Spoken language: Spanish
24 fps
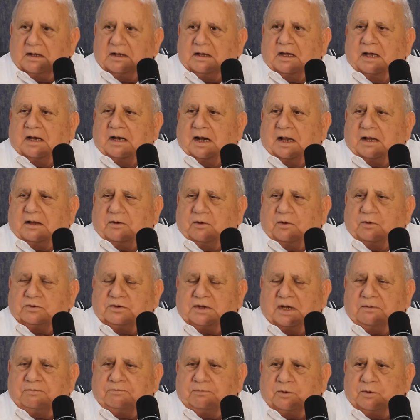que las
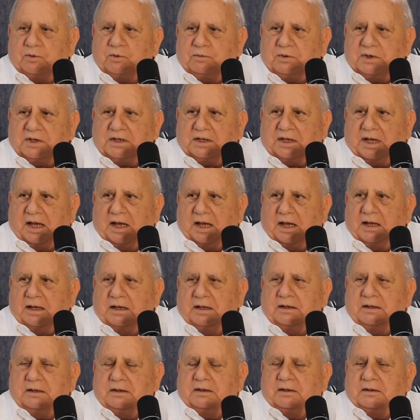cosas públicas
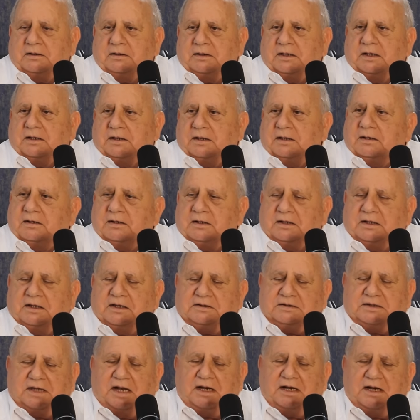eh, y
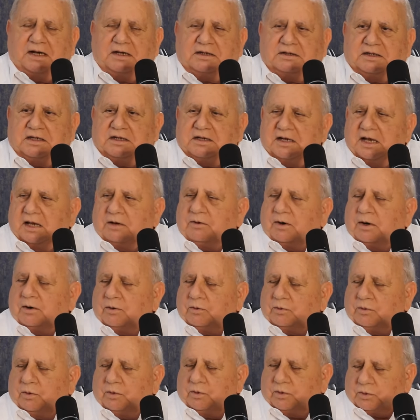quitarle el dinero a
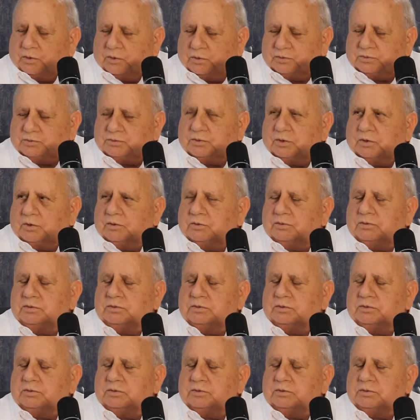los corruptos.